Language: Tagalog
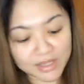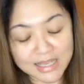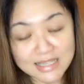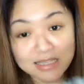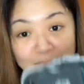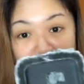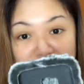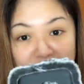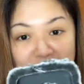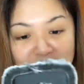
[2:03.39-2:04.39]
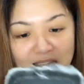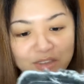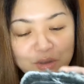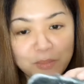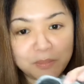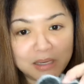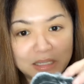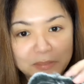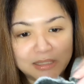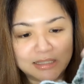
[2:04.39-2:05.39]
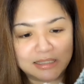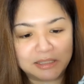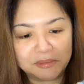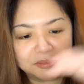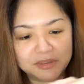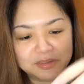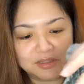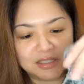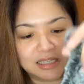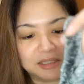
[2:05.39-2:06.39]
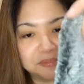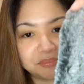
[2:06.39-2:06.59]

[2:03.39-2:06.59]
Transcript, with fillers: case na binigay niya. Ito yung Bunny Bunny. So, ayan.